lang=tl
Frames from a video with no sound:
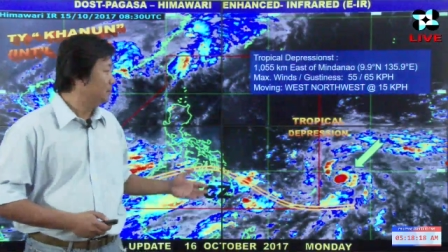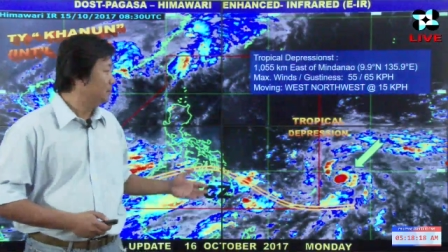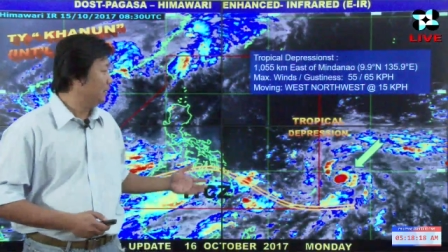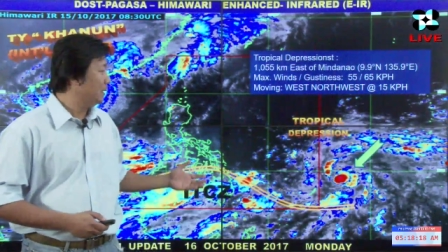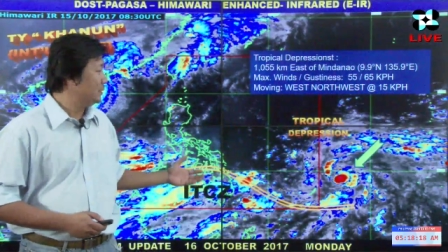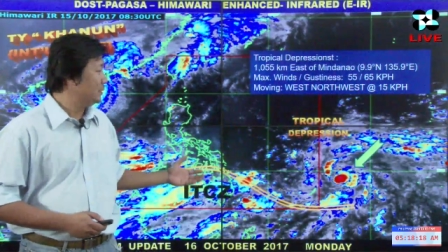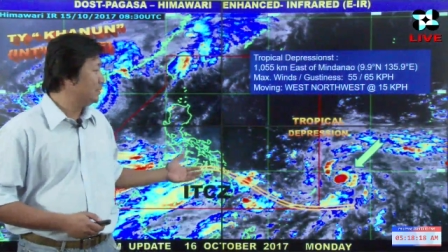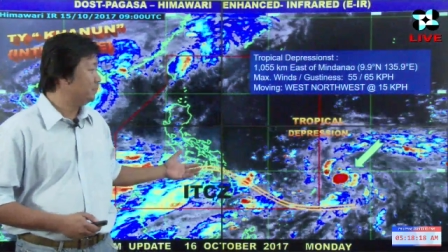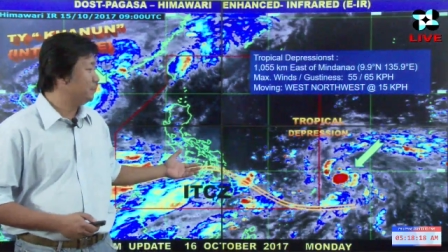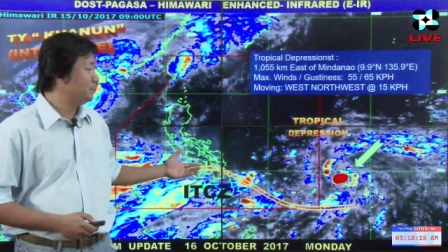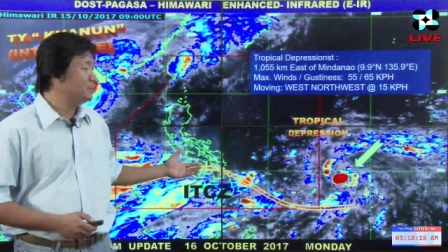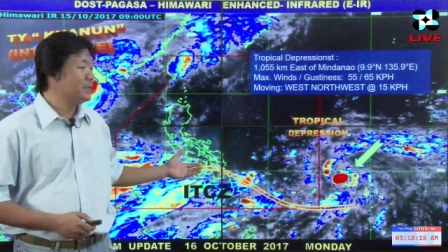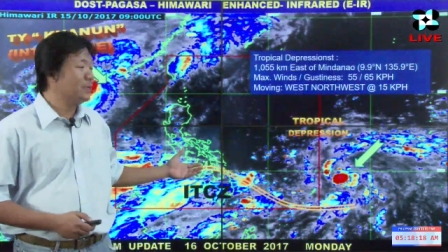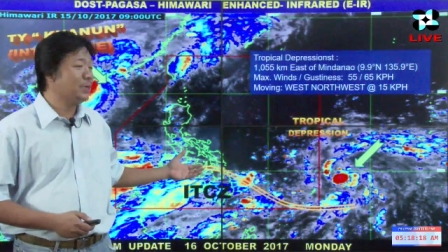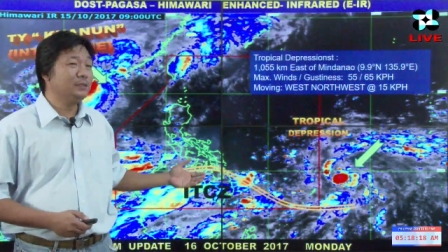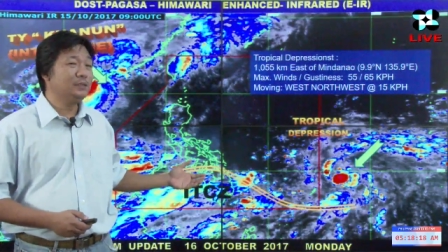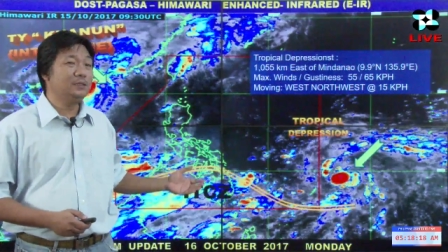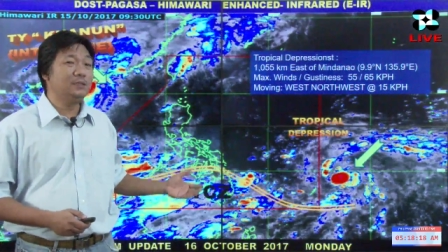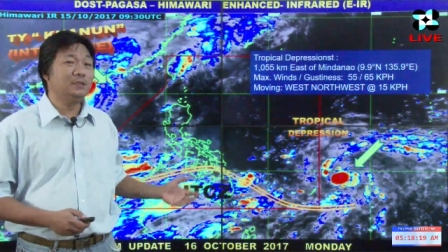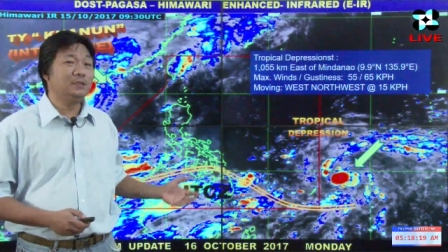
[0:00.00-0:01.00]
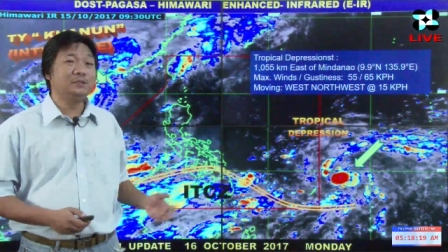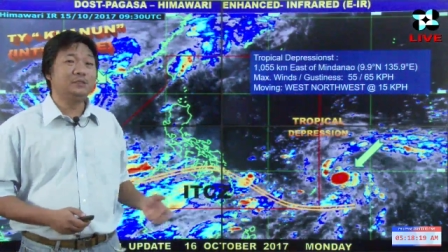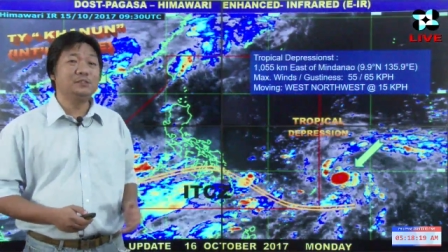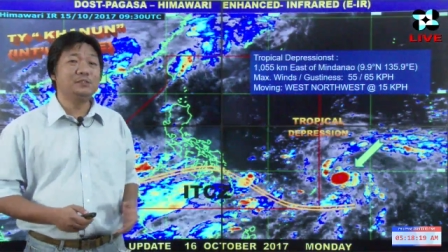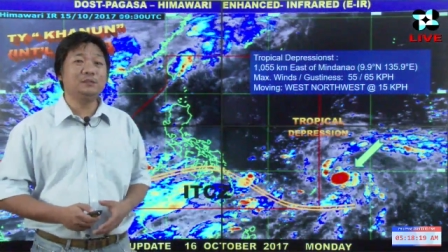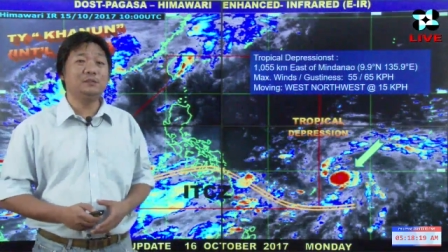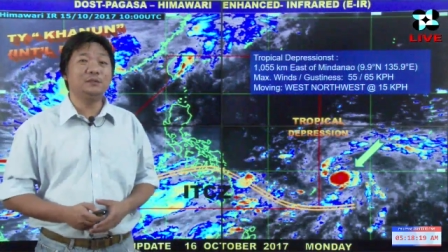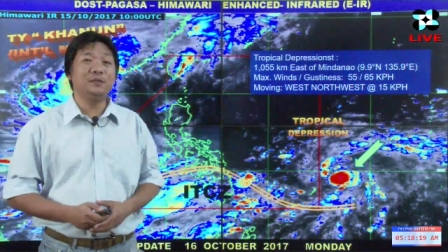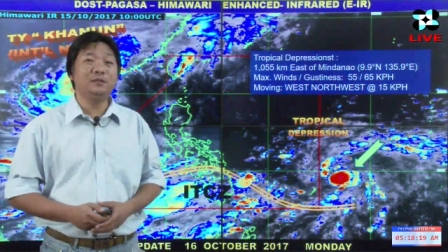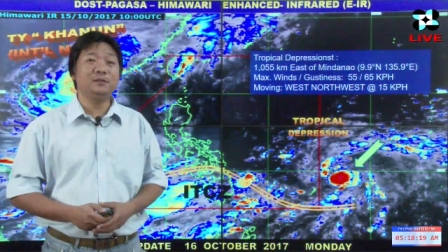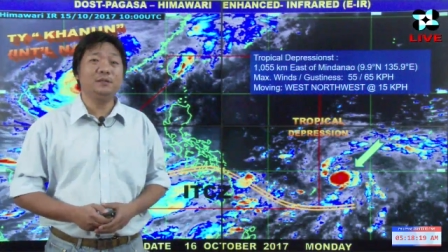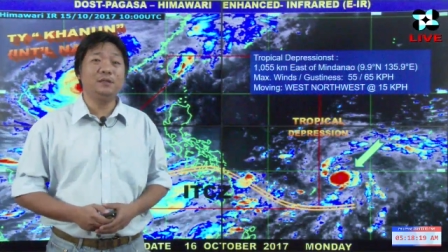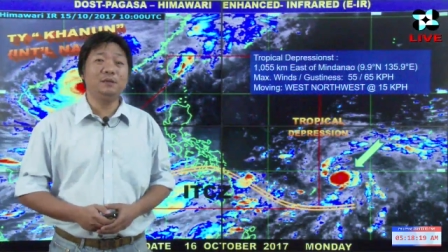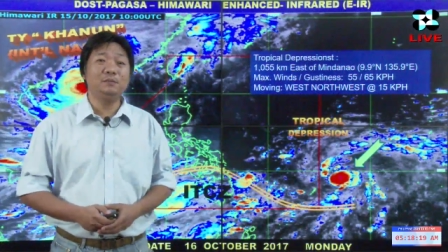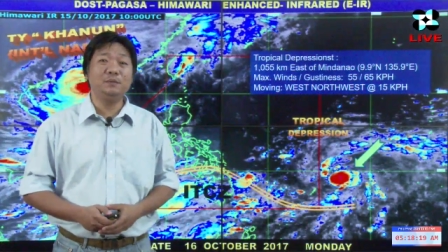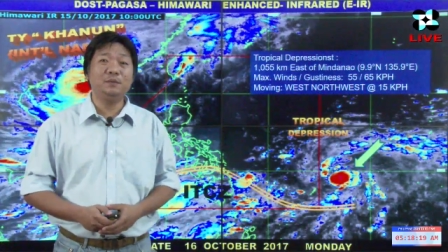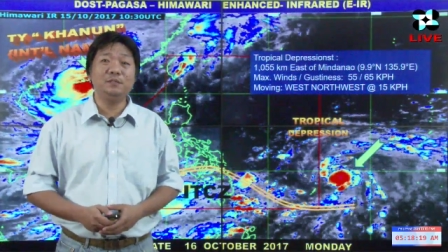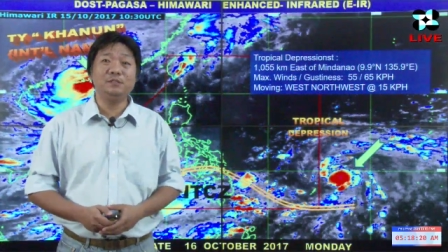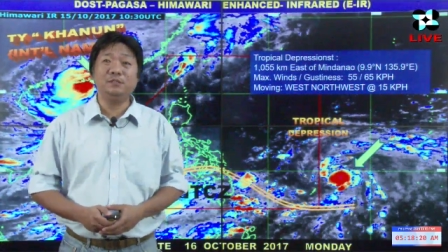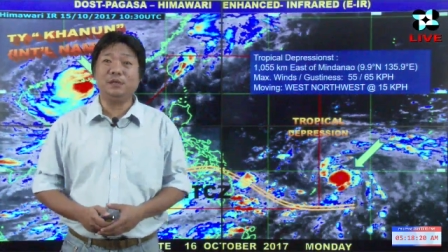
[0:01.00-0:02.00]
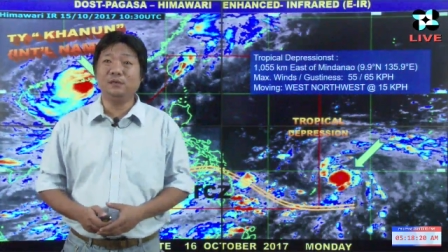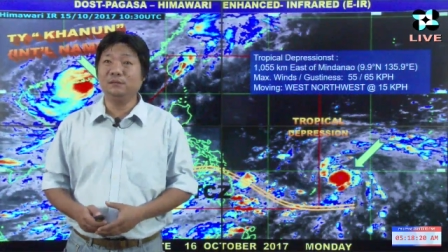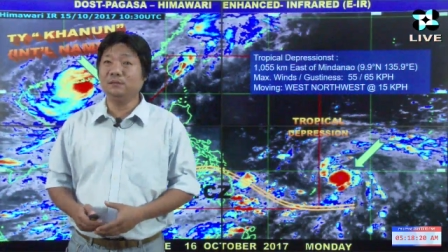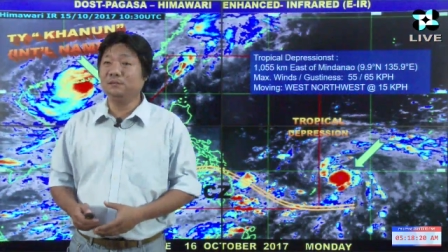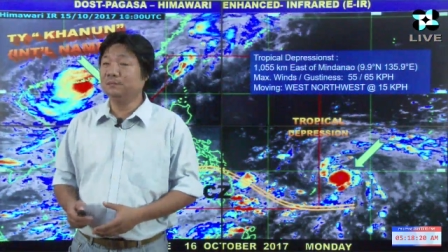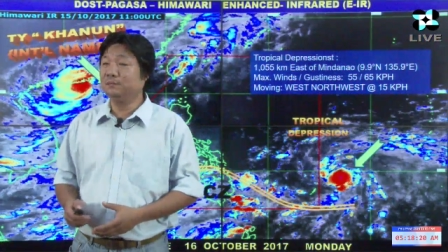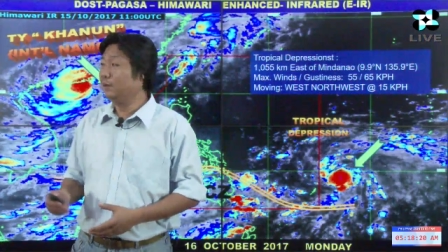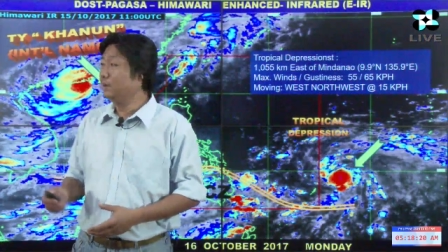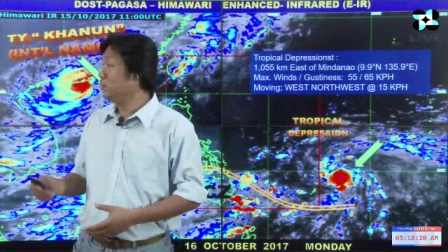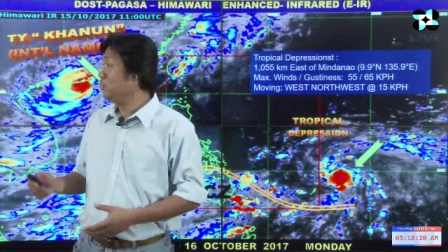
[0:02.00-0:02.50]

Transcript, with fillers: Base po sa ating latest satellite image, ang